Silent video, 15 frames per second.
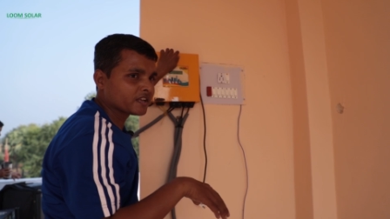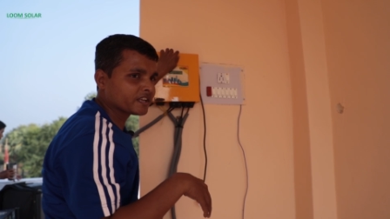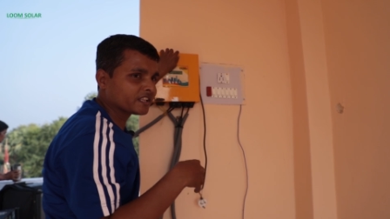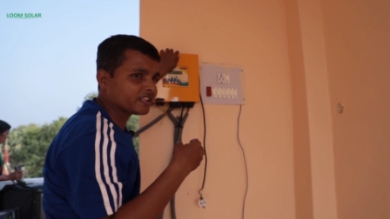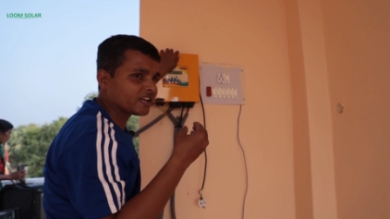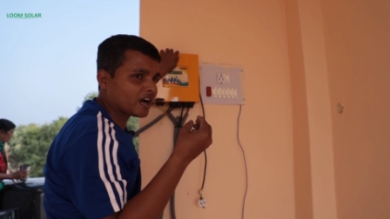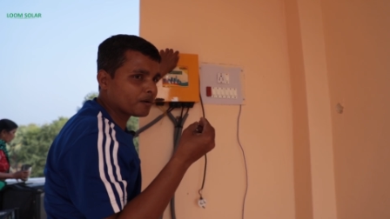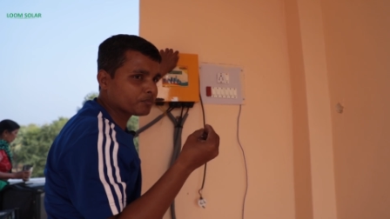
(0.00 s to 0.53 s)

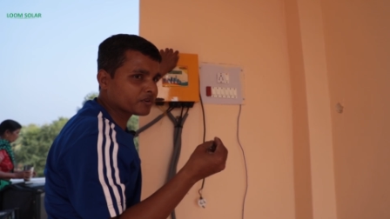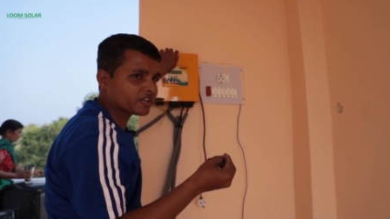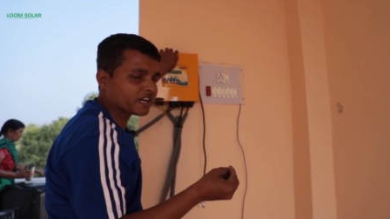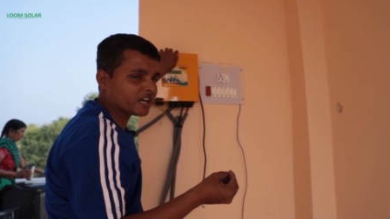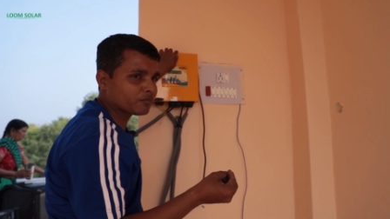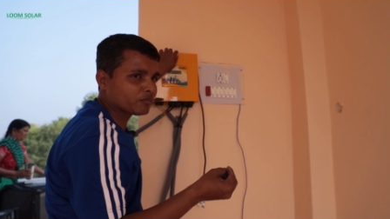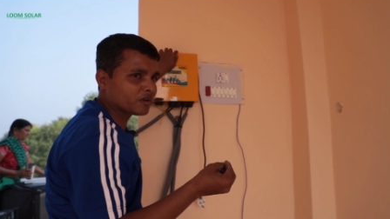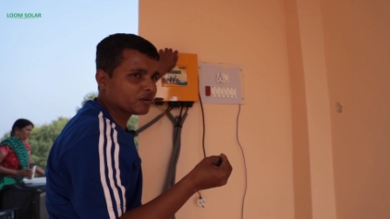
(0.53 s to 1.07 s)
यदि आपके
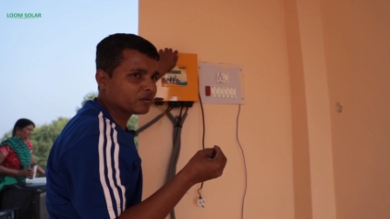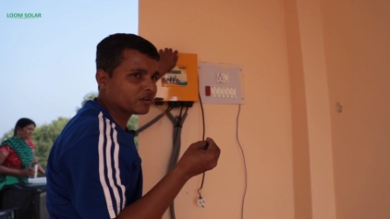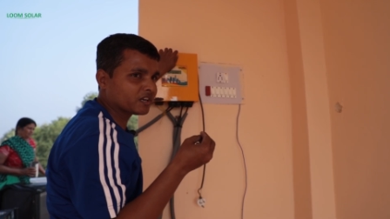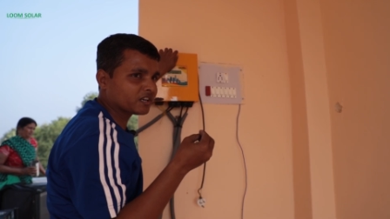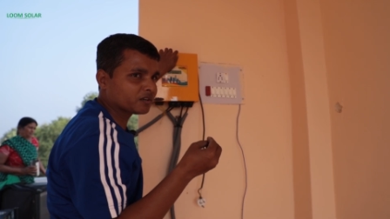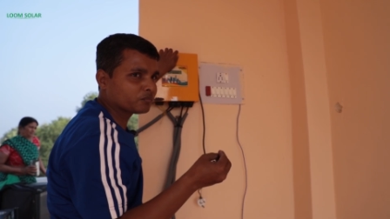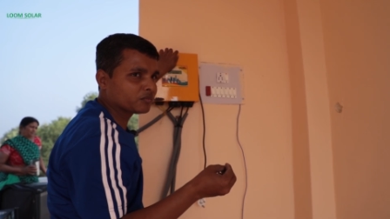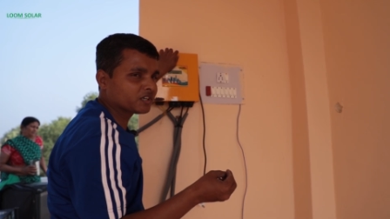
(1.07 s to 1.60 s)
घर में
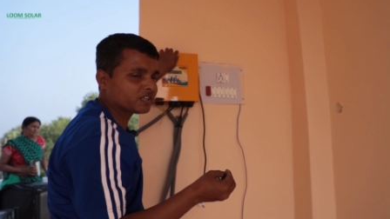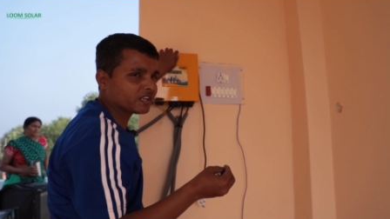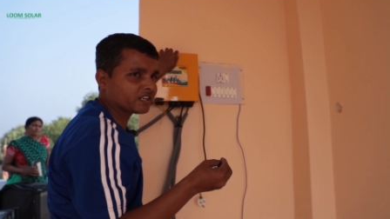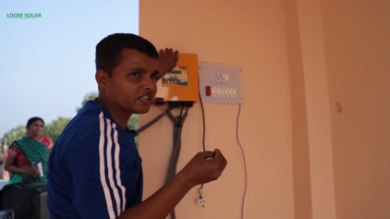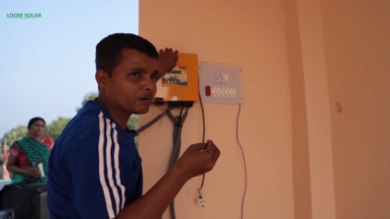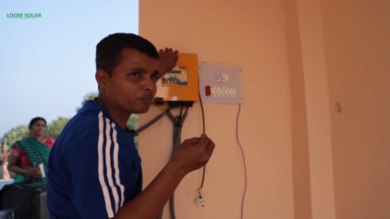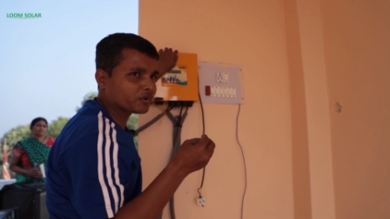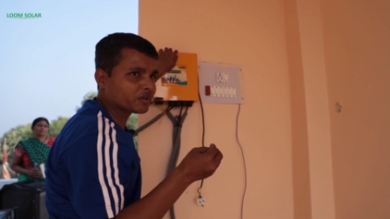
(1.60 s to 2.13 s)
नेट मीटर या